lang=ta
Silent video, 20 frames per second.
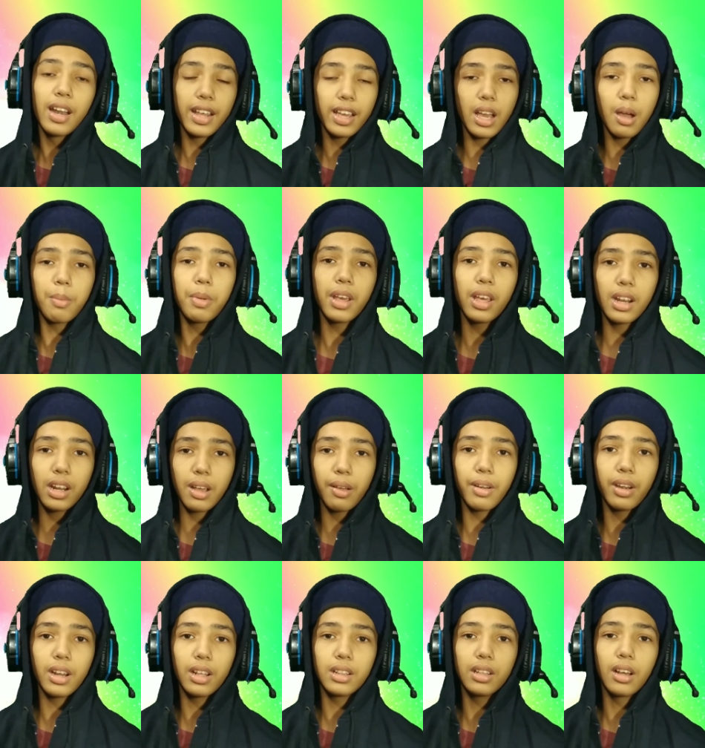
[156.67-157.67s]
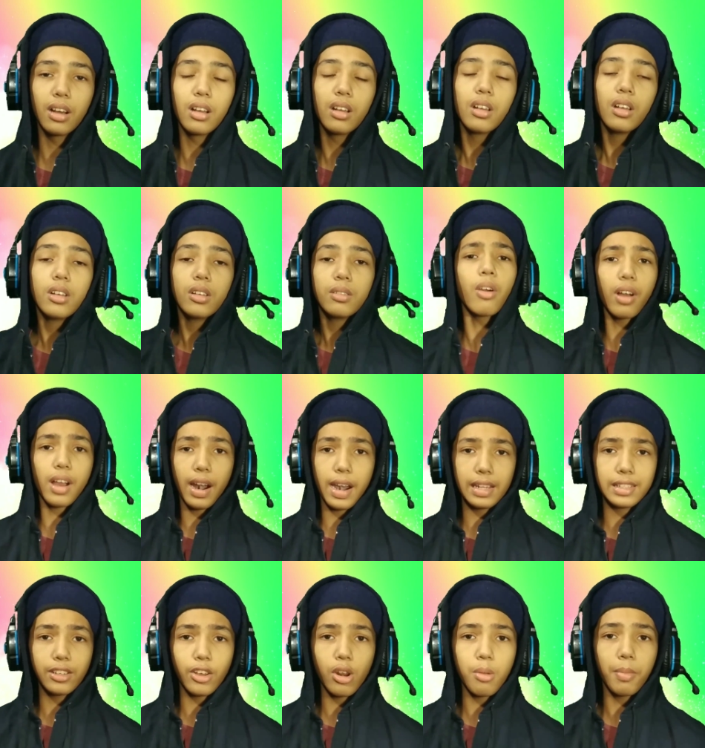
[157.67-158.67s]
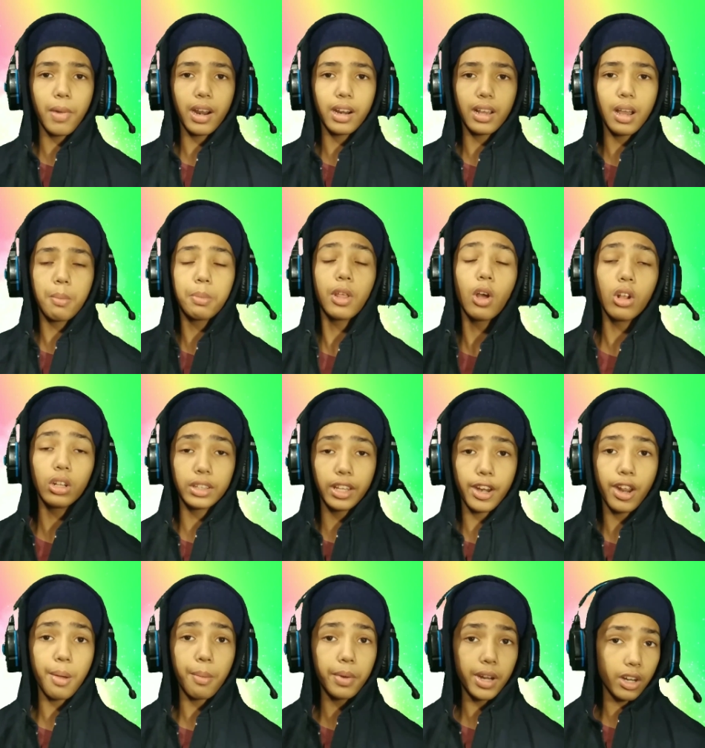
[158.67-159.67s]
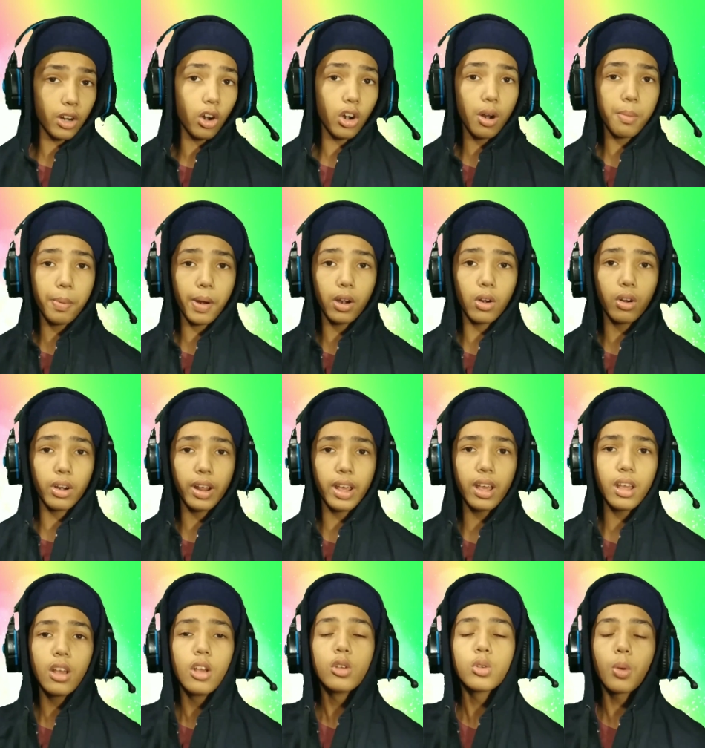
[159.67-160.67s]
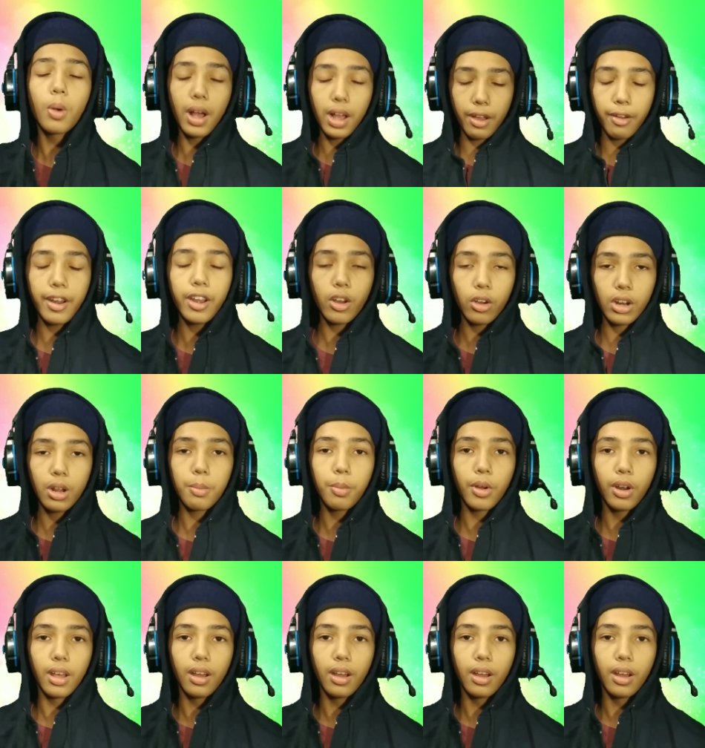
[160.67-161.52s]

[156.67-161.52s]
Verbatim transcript: நீங்க அப்படியே இருக்க வேண்டியதுதான் இந்த வீடியோ கடைசி வரையும் பாருங்க அப்பதான் உங்களுக்கு தெரியும் எப்படி டவுன்லோட் பண்ணோன்னு ஸோ வாங்க வீடியோக்குள்ள